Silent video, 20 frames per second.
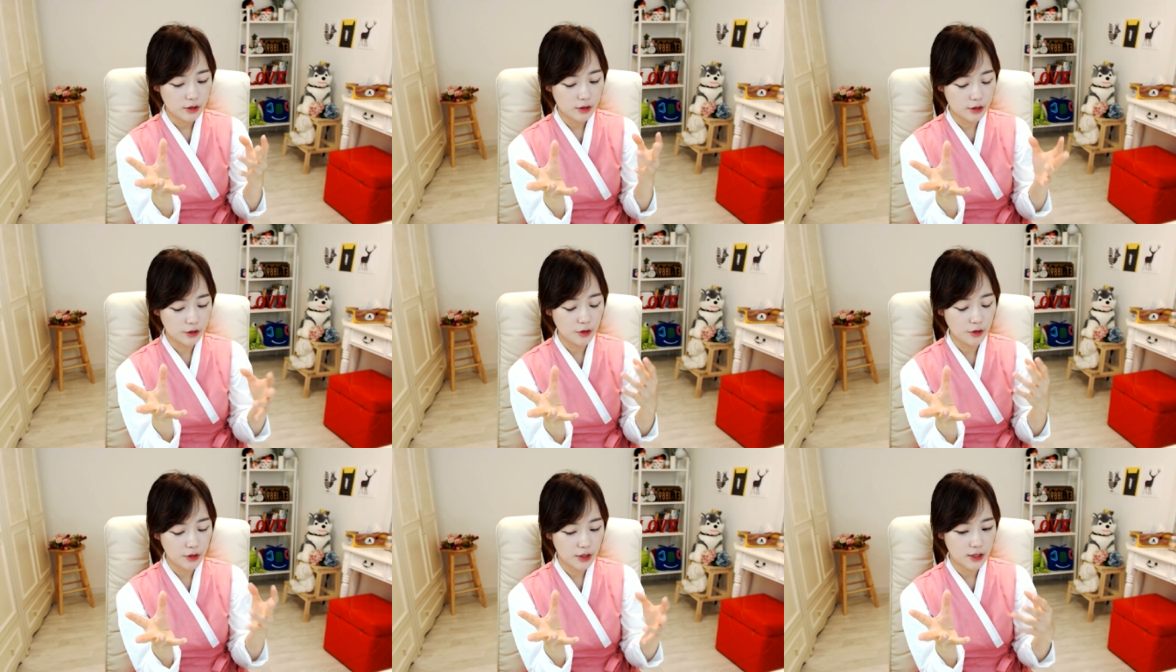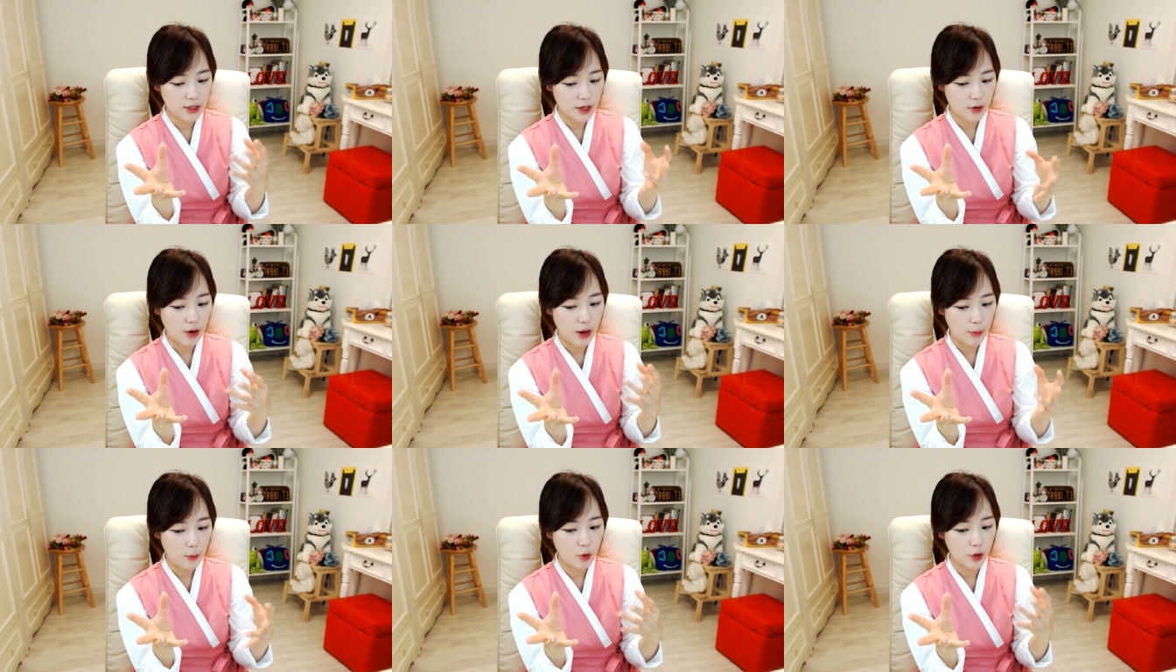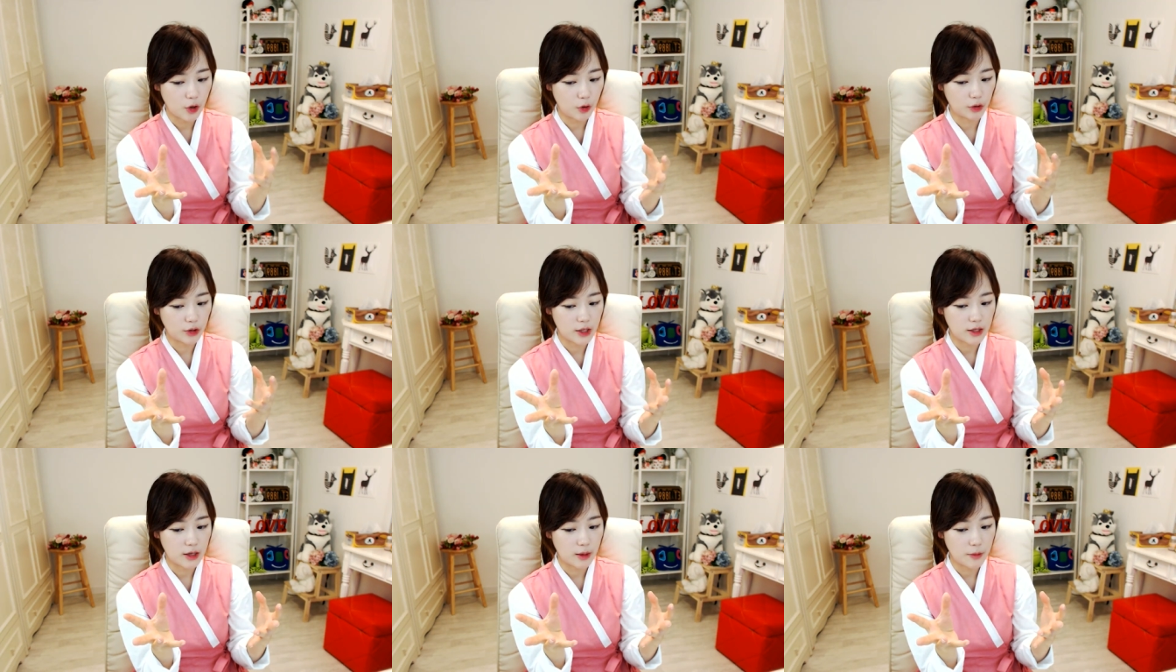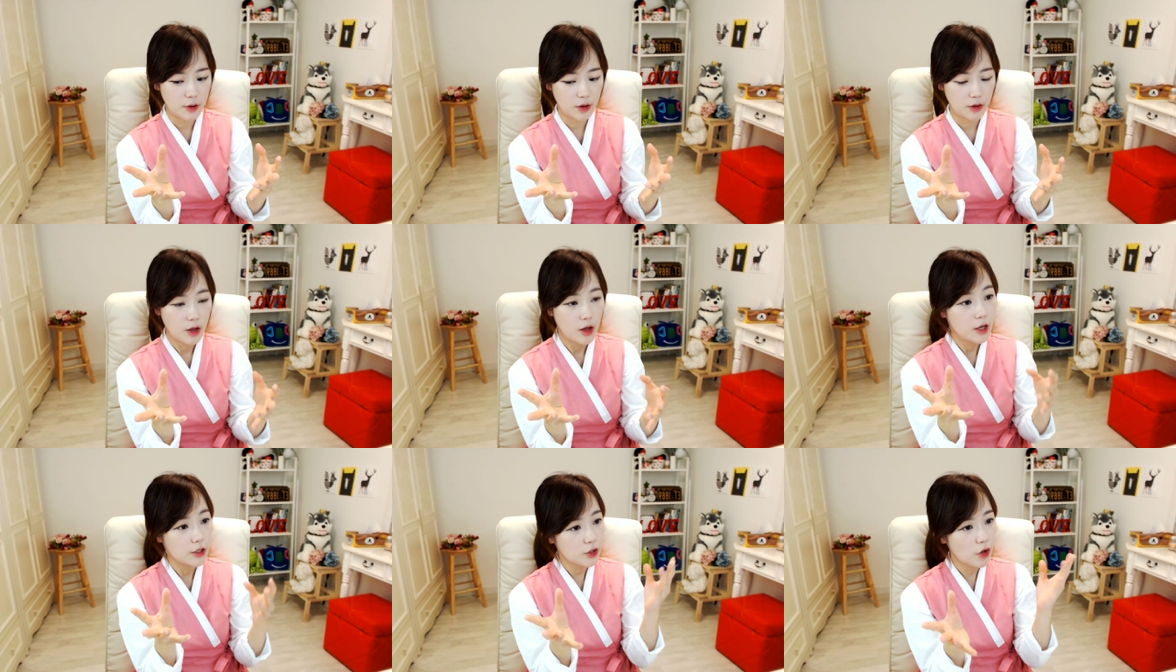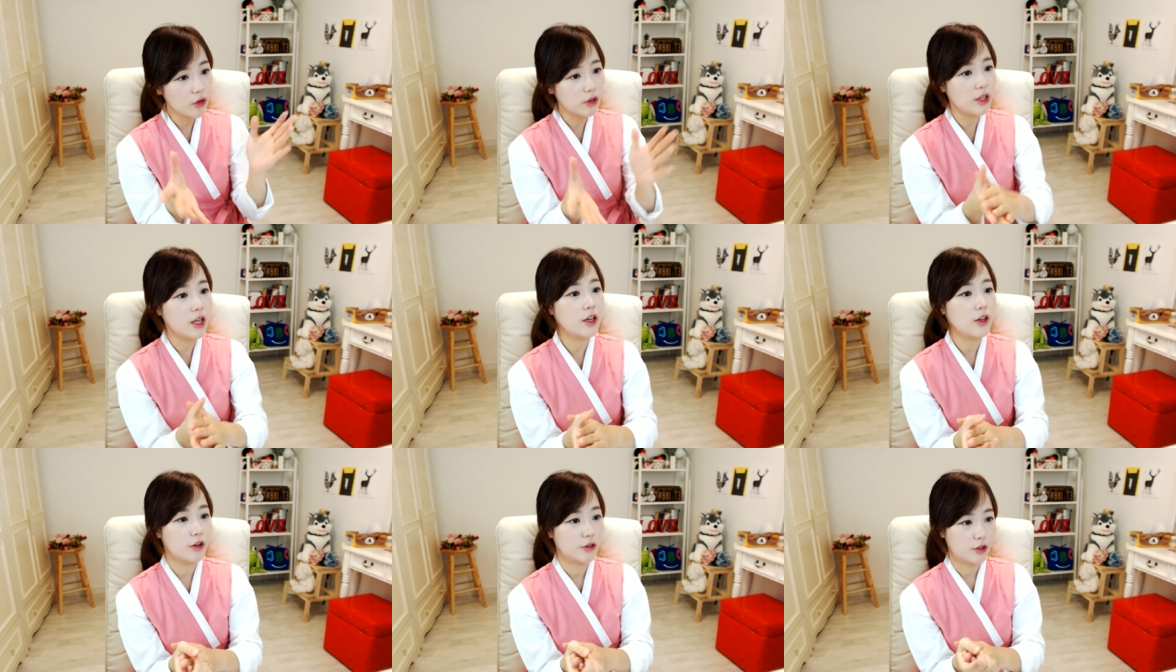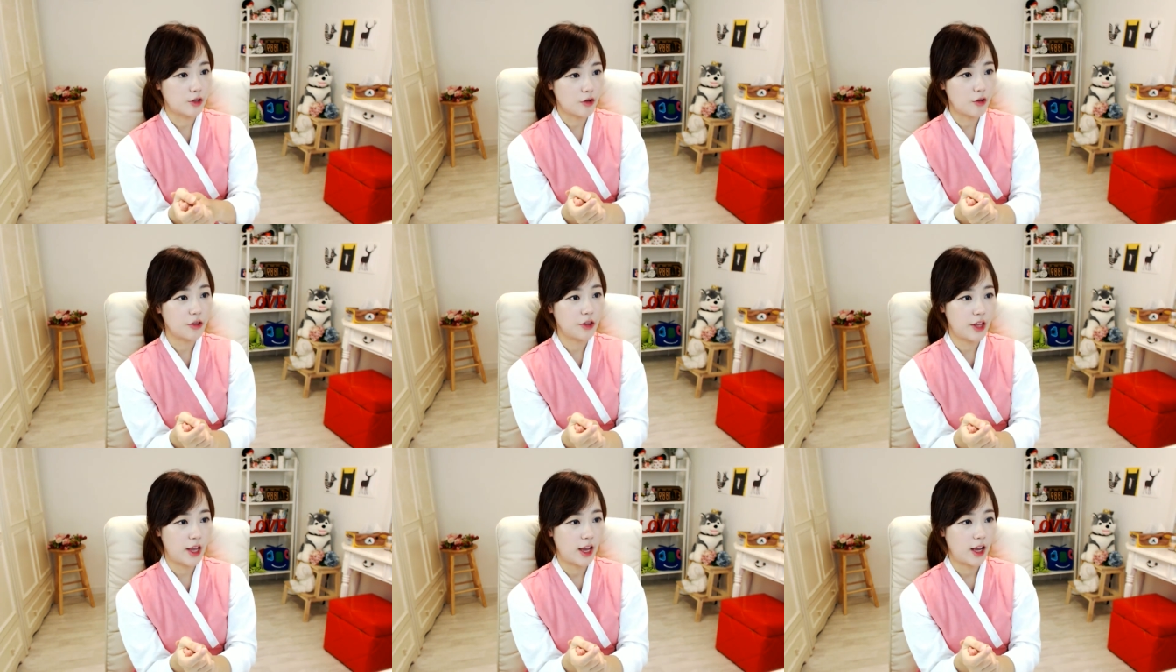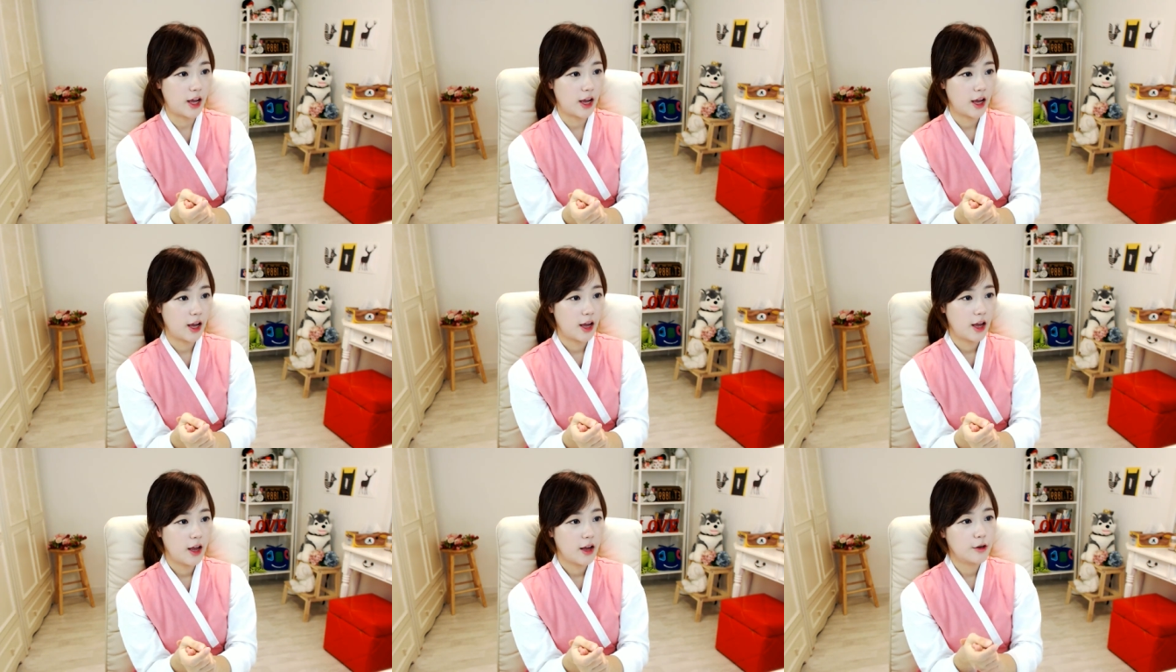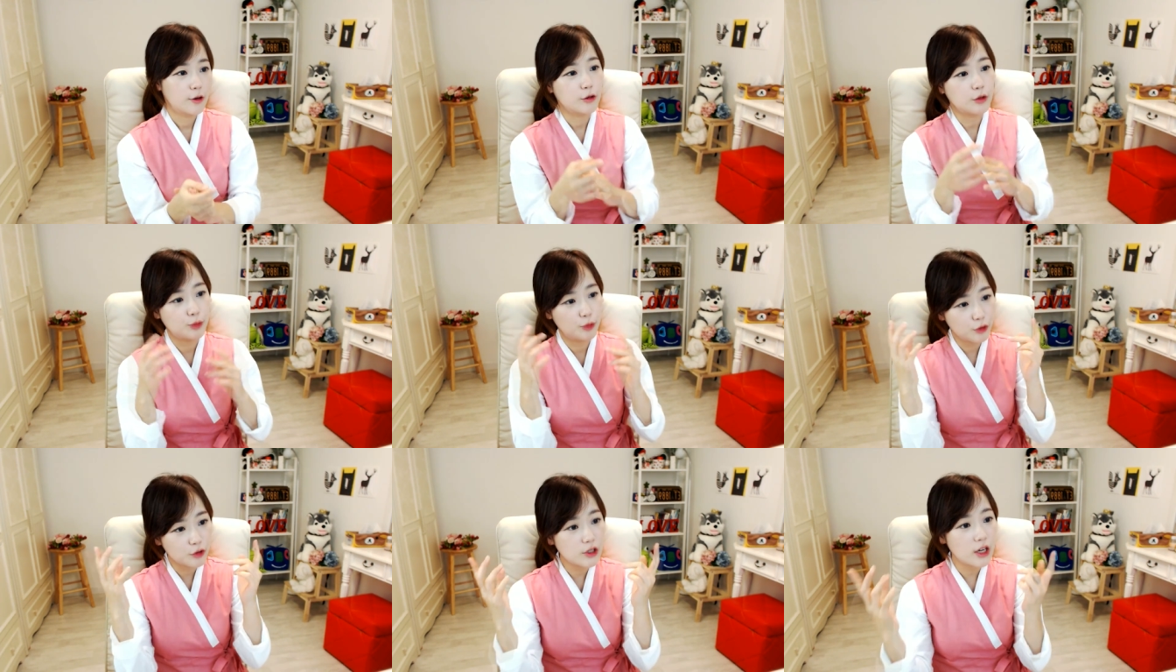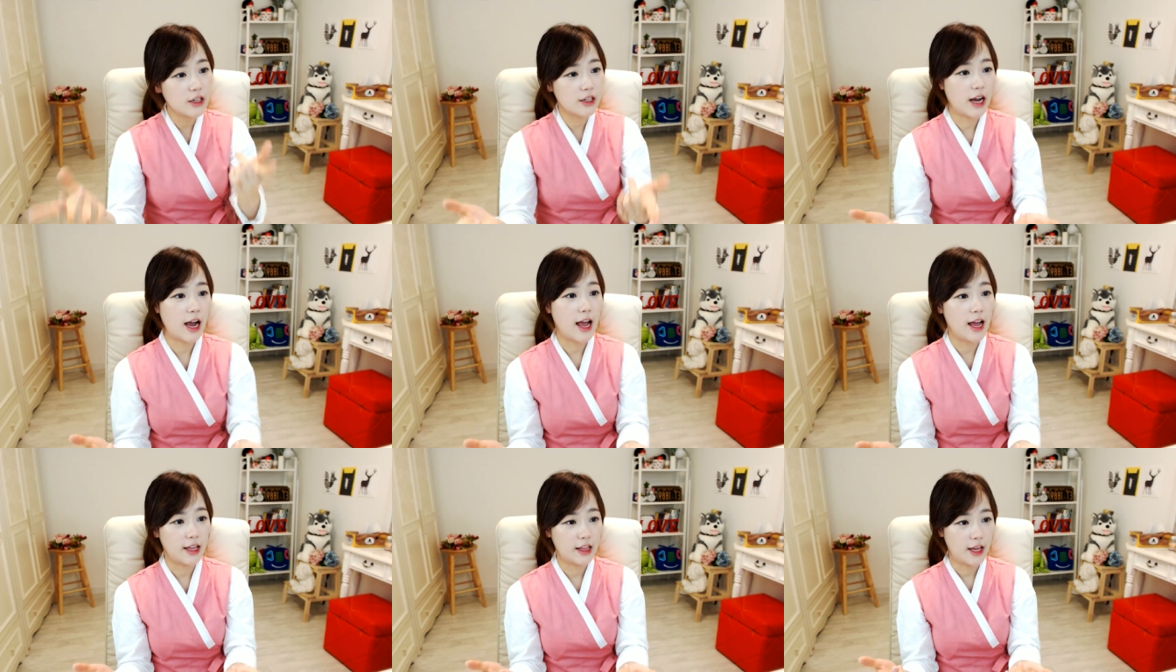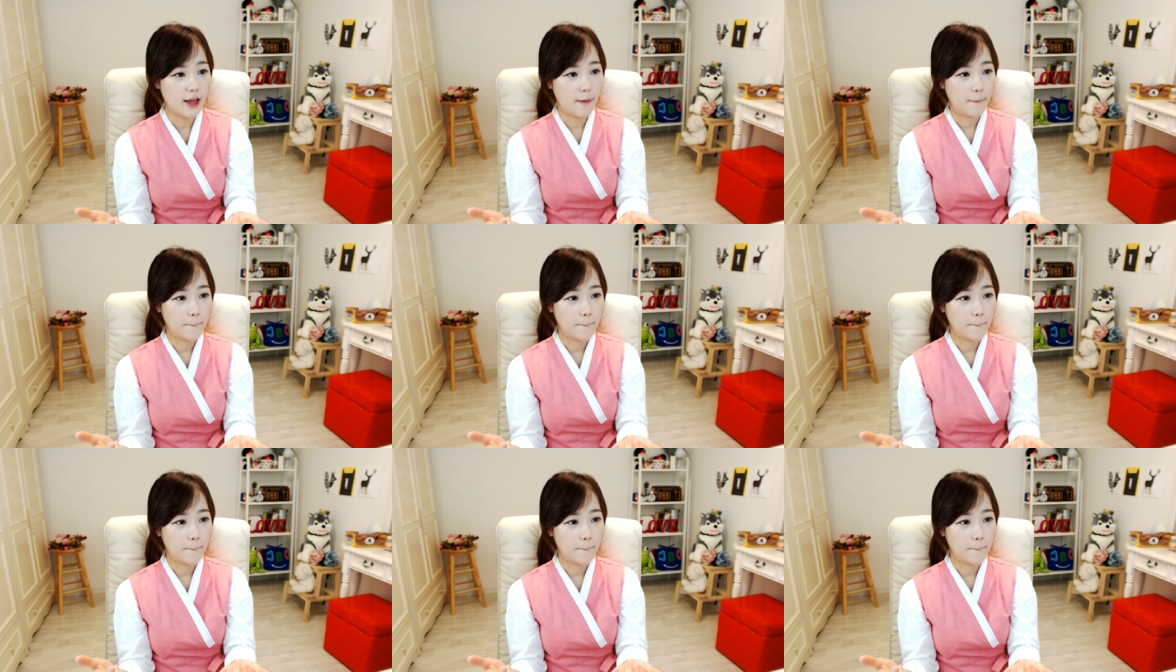근현대사 과목이 어땠냐면 선택이었어요 선택. 그것도 문과를 가야 돼.